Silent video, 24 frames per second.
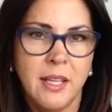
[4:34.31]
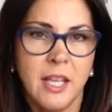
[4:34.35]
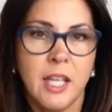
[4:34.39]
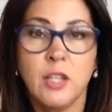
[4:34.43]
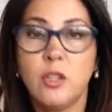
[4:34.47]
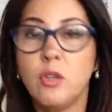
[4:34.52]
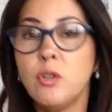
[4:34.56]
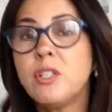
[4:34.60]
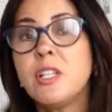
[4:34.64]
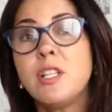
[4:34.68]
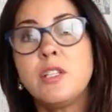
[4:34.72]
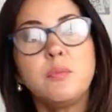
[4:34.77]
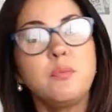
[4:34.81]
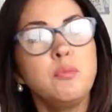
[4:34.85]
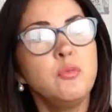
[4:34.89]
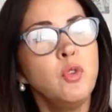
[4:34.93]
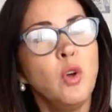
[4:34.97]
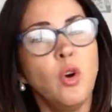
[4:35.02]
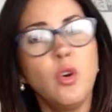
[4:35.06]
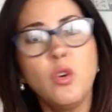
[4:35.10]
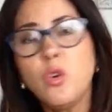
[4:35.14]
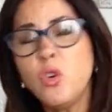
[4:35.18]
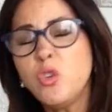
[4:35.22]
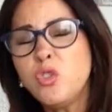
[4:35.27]
Entonces,
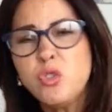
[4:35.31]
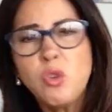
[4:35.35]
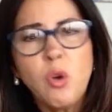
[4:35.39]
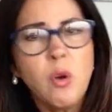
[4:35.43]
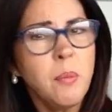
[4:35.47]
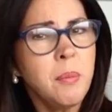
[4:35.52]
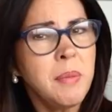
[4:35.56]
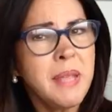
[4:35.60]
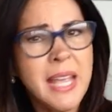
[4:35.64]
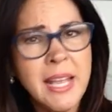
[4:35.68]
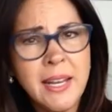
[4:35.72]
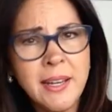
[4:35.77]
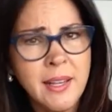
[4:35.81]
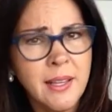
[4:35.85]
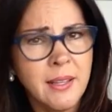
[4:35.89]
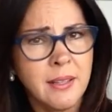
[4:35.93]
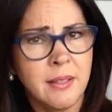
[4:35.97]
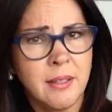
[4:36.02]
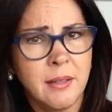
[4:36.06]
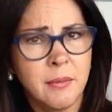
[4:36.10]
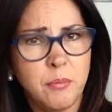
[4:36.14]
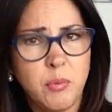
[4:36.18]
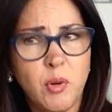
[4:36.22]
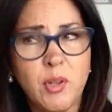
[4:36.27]
no nos conviene
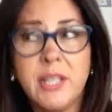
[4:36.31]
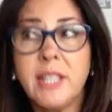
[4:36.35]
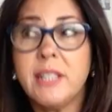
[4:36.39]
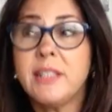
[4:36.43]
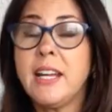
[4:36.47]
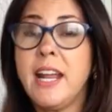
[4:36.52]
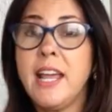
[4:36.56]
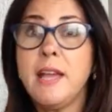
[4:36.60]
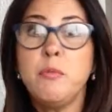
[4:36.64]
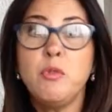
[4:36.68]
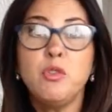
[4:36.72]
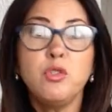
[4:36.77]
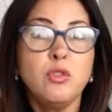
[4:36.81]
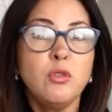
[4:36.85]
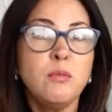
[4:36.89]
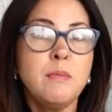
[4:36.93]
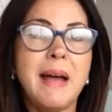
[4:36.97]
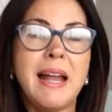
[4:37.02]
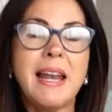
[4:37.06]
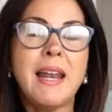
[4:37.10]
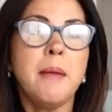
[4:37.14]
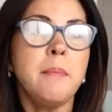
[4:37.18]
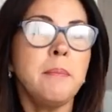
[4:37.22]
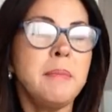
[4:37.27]
porque traemos un
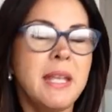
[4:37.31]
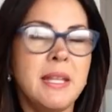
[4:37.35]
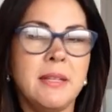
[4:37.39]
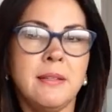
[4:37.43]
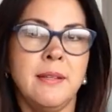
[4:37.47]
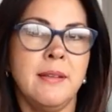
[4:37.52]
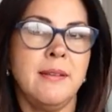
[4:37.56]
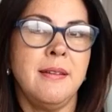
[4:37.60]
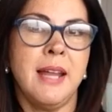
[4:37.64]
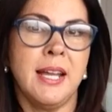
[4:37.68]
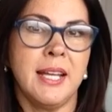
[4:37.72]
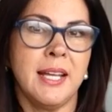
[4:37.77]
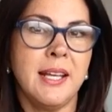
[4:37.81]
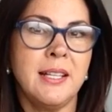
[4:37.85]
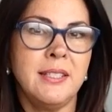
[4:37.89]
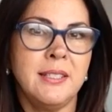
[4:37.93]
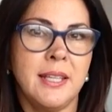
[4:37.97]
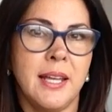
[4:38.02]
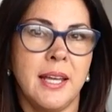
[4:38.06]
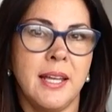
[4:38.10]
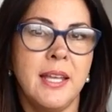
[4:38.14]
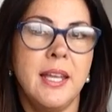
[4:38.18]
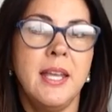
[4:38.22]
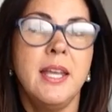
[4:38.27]
mal ambiente en la
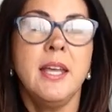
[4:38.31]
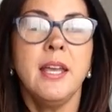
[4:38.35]
casa.